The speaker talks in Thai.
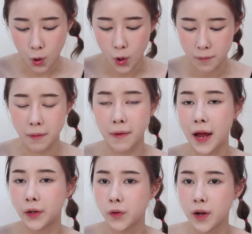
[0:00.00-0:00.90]
ทนมา
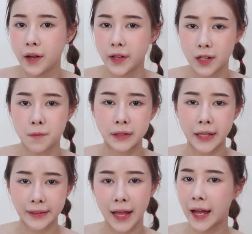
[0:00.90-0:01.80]
กๆด้วยแล้วเดี๋ยวเรามา
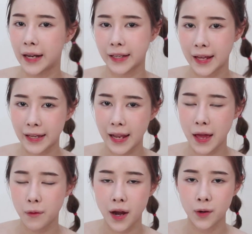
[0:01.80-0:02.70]
แต่งตากันใก
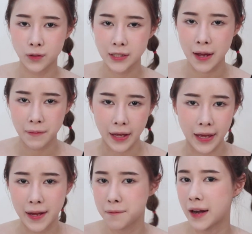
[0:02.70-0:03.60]
ล้ๆว่านุ้ยจะทำยังไง
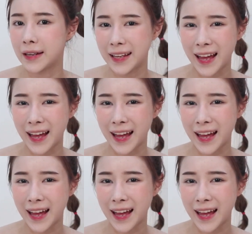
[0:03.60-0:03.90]
กับมันดี